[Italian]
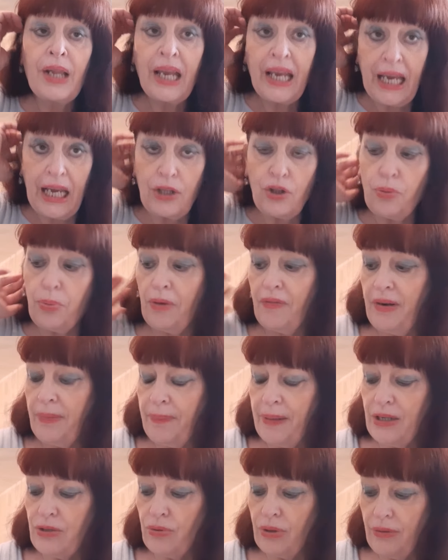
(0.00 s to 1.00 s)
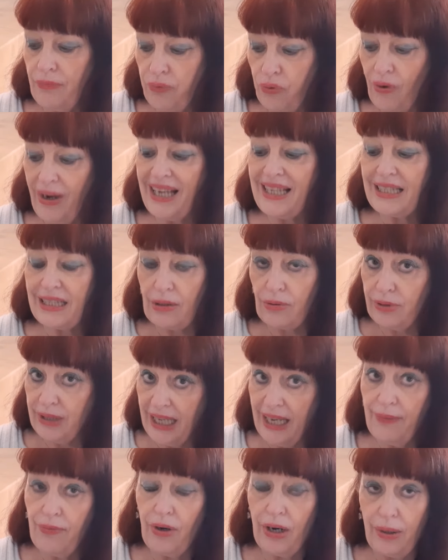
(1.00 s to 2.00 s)
che dopo aver preso un'influenza
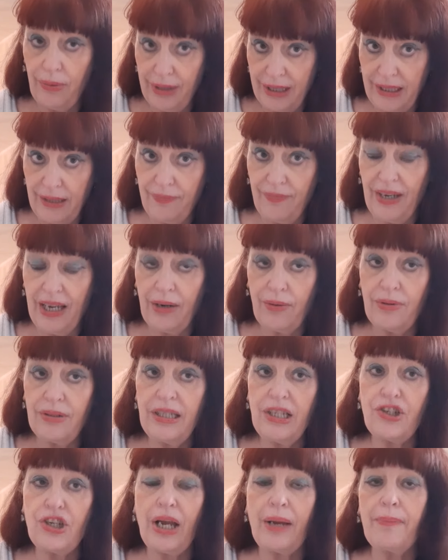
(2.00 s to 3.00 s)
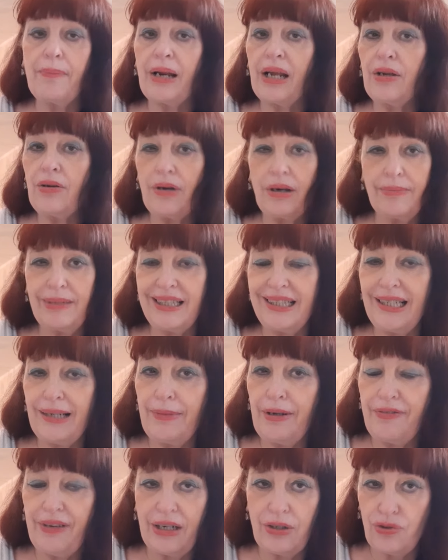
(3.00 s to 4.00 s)
notevole quest'inverno in dicembre, io la mattina
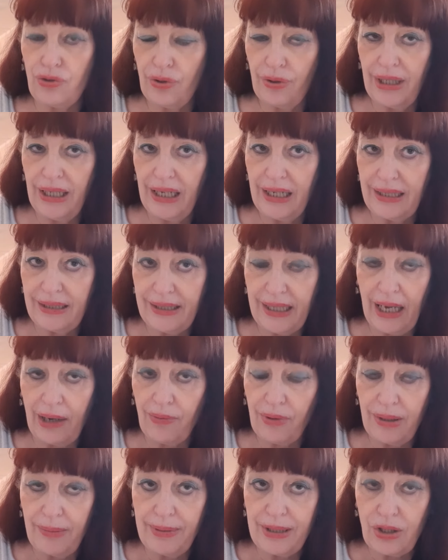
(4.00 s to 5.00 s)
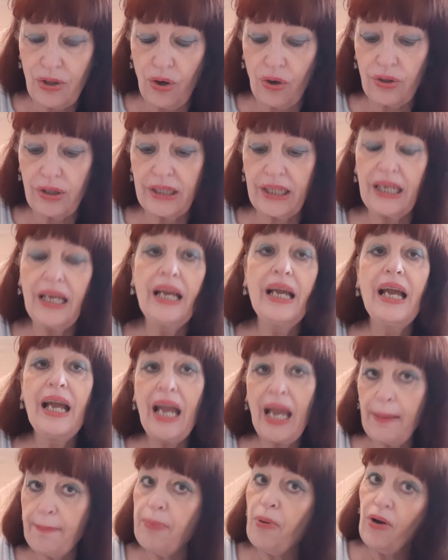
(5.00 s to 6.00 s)
mi faccio il tè con i biscotti
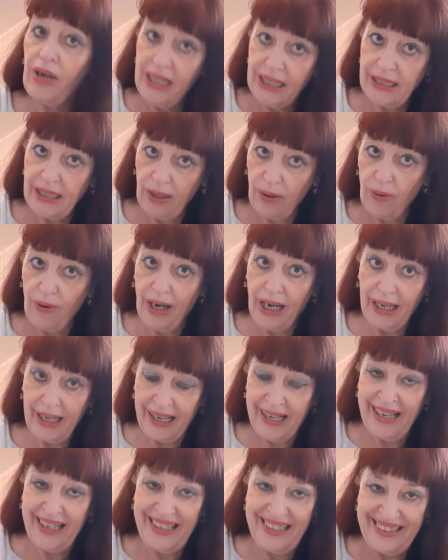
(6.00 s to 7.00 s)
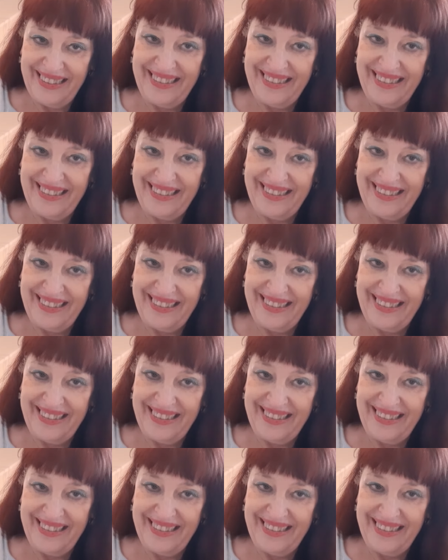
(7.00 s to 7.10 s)
e poi integro anche